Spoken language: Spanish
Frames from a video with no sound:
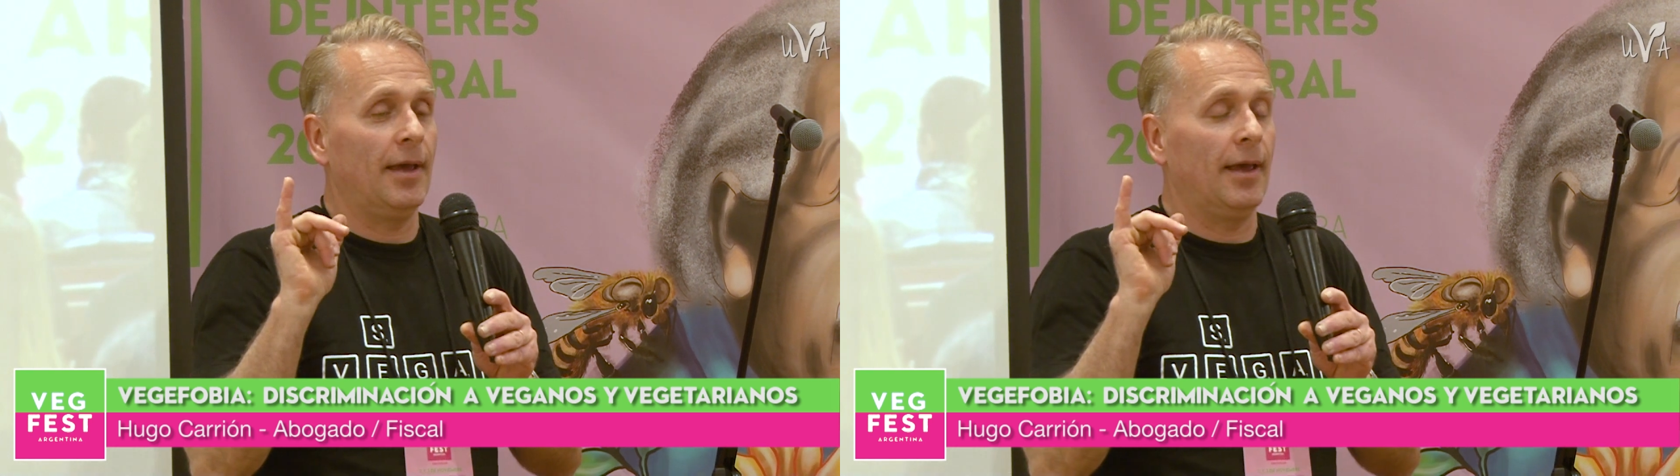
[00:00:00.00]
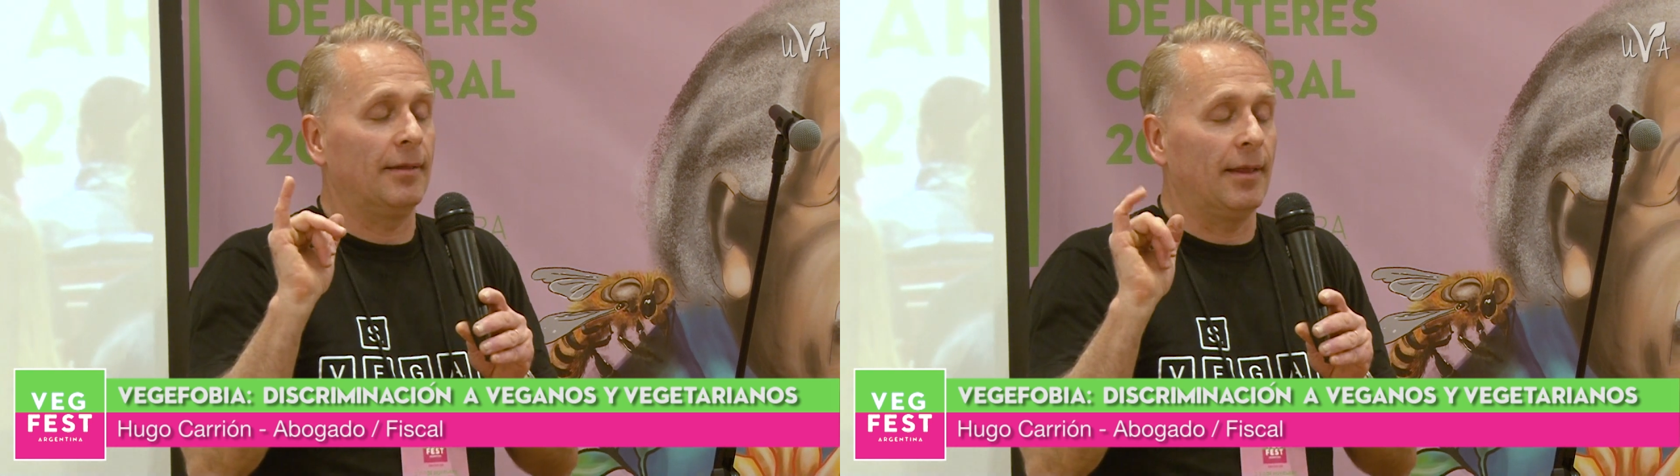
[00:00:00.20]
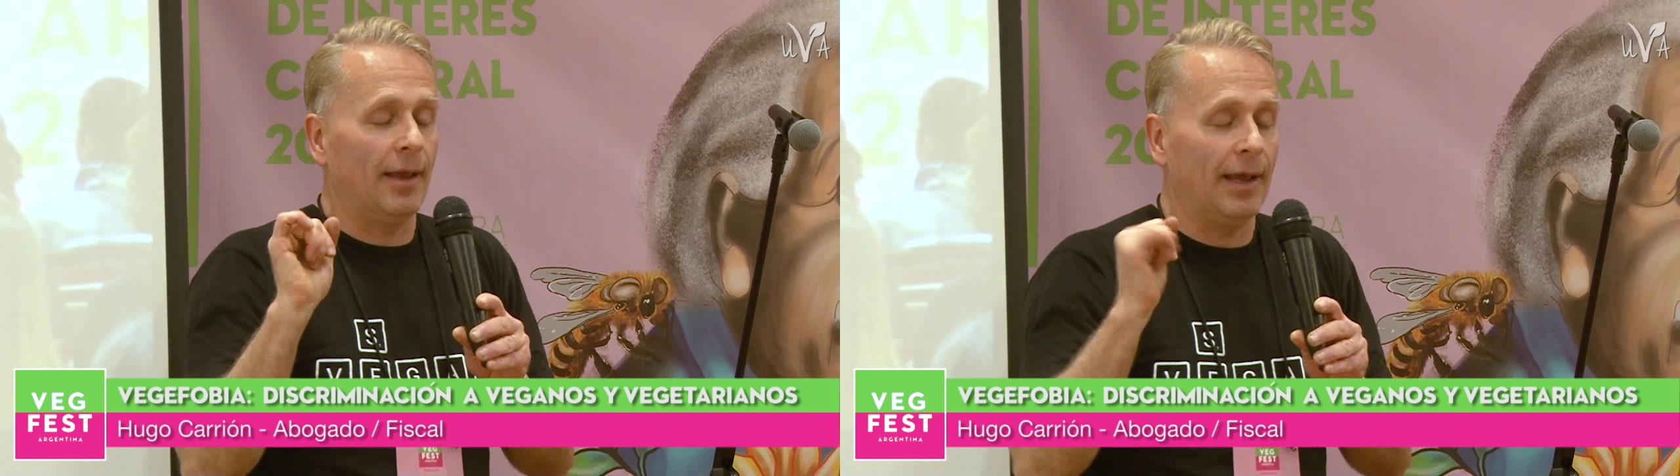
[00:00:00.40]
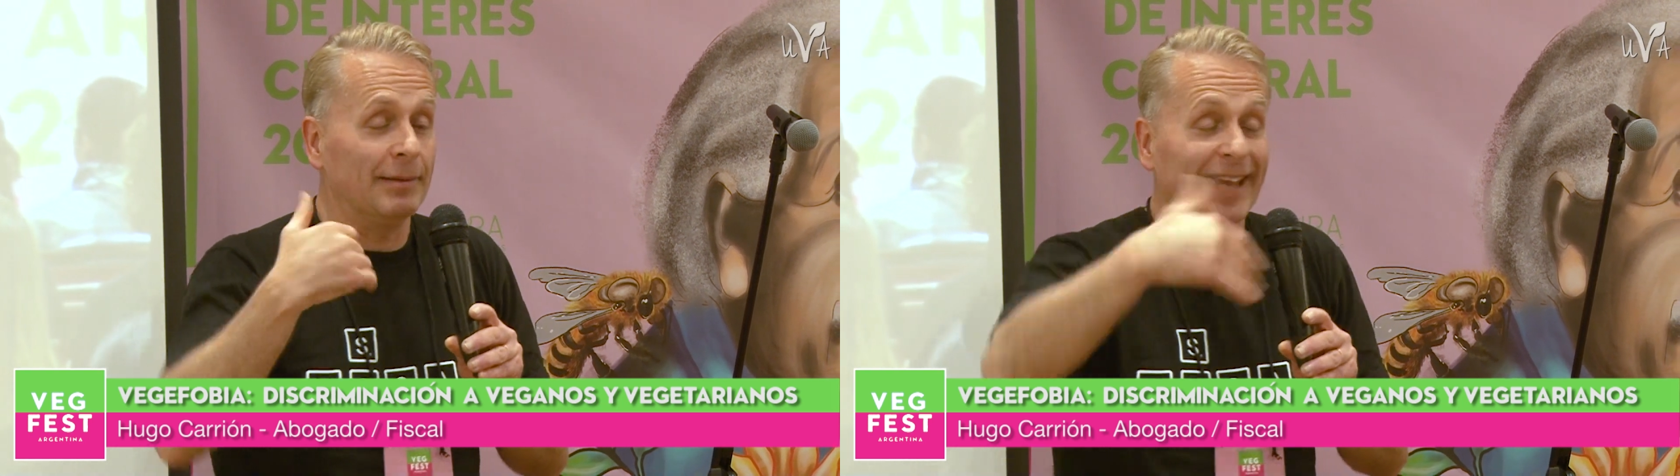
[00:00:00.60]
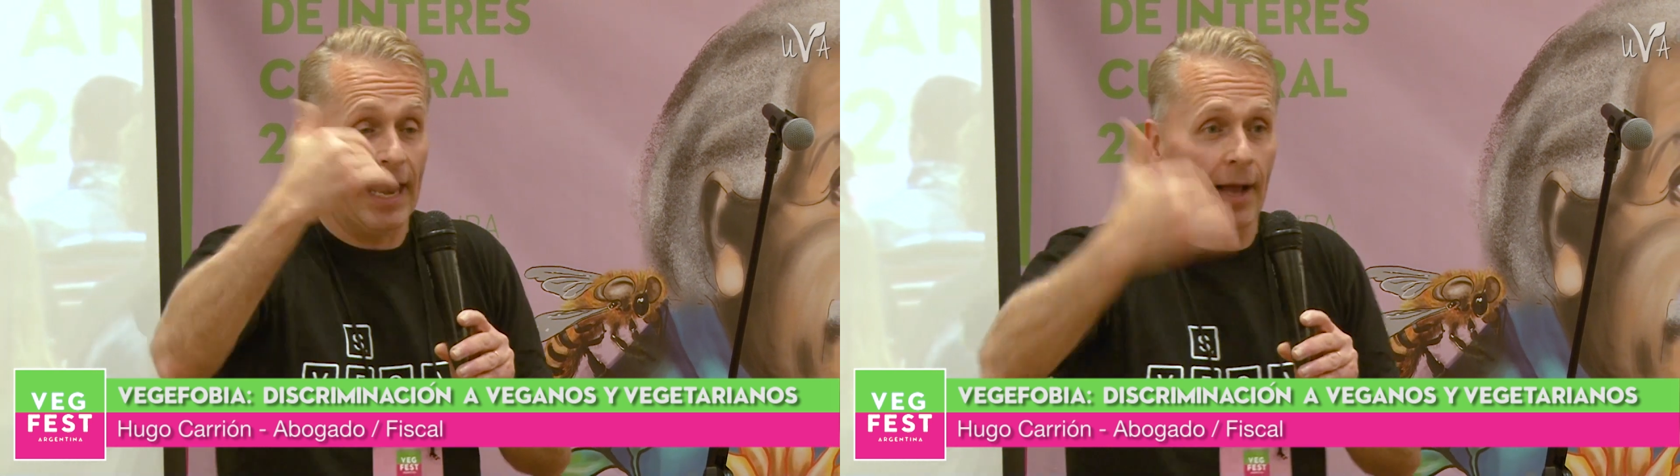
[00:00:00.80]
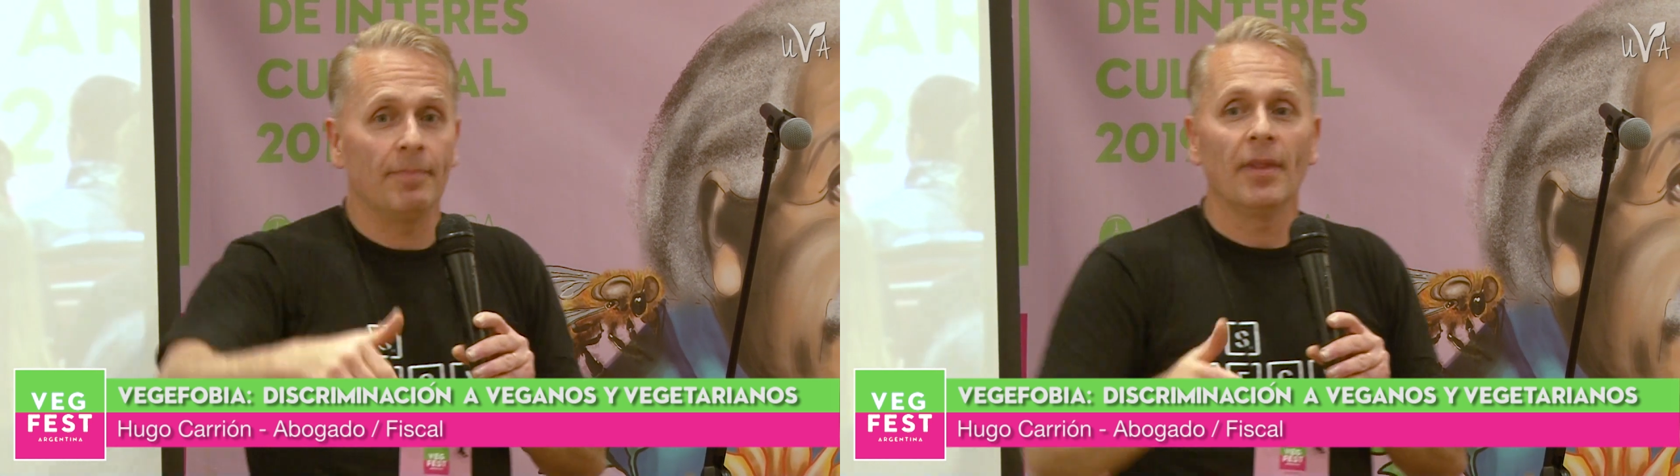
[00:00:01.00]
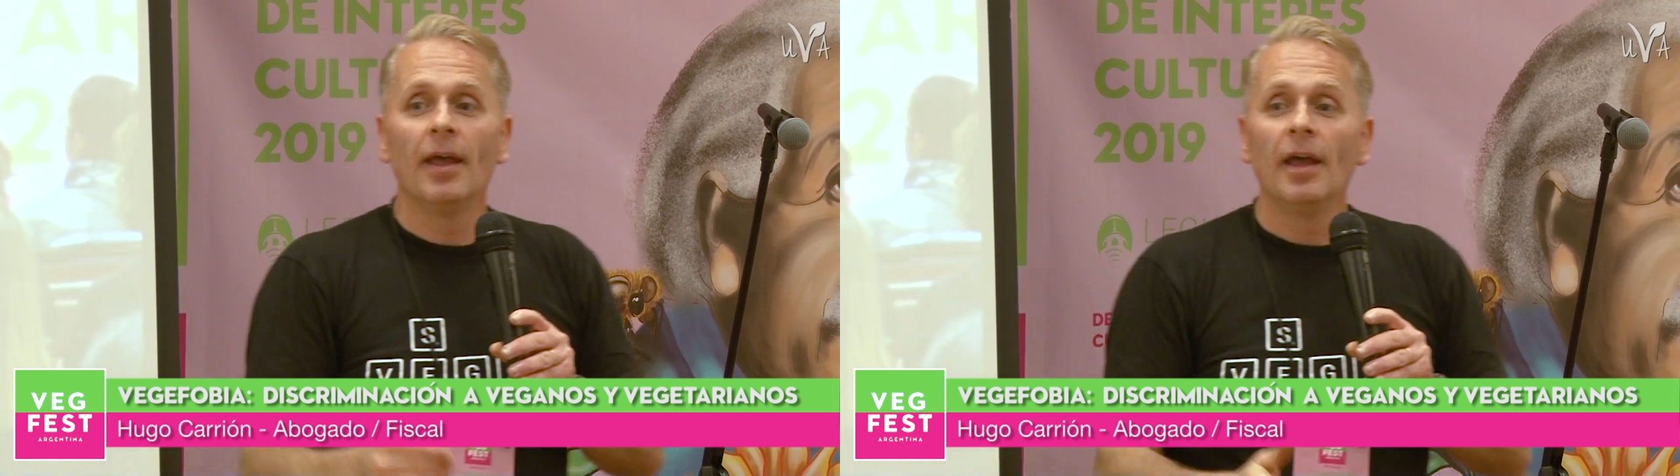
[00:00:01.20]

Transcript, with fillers: este, tela.